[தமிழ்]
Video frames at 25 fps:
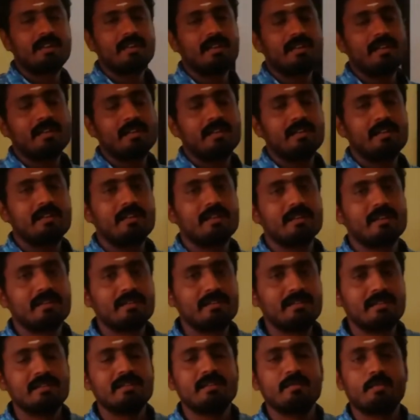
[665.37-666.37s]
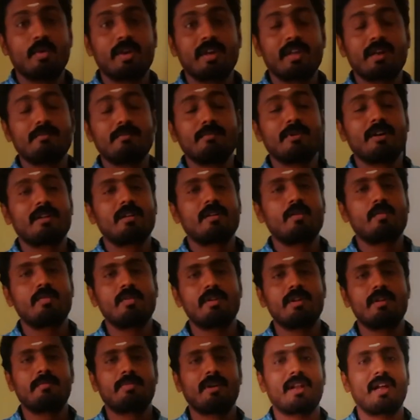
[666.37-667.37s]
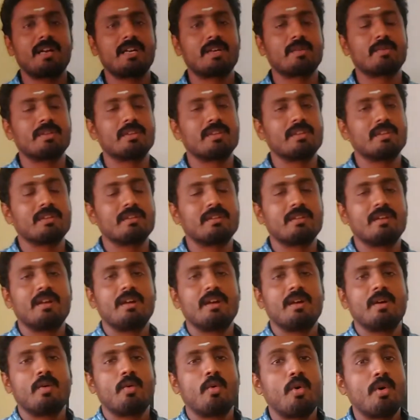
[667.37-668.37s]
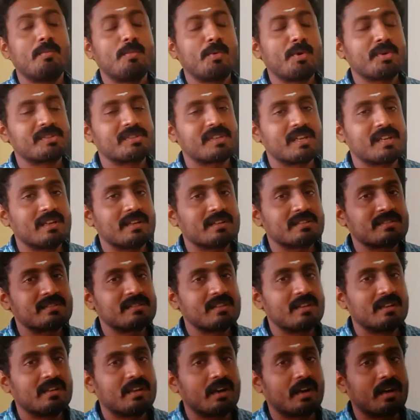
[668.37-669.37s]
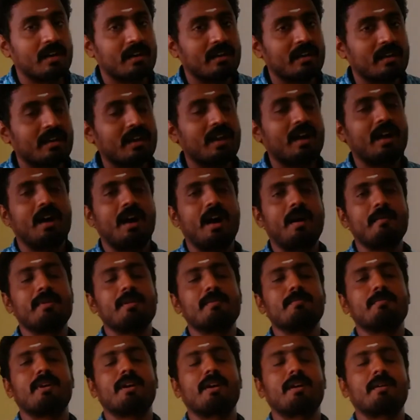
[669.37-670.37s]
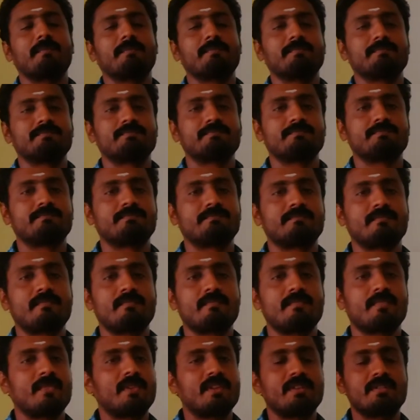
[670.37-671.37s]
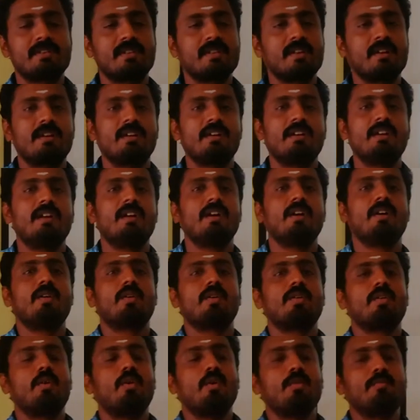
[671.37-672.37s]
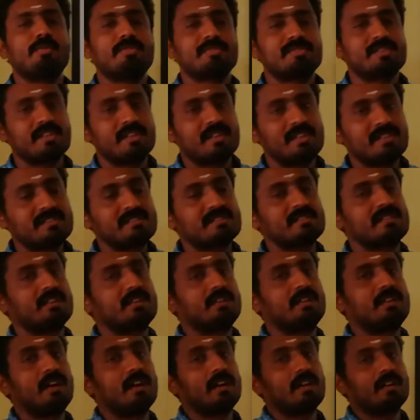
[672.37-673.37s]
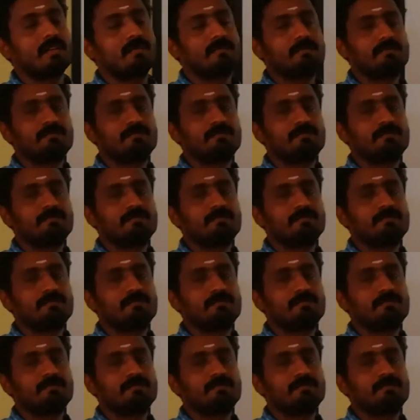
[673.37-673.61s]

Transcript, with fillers: டி இருந்து உயரமாக இருக்கக்கூடிய பிளான்ட் வந்து ஹோமோசைகஸ் டால் அப்படிம்பாங்க சரியா ஹோமோசைகஸ் டால்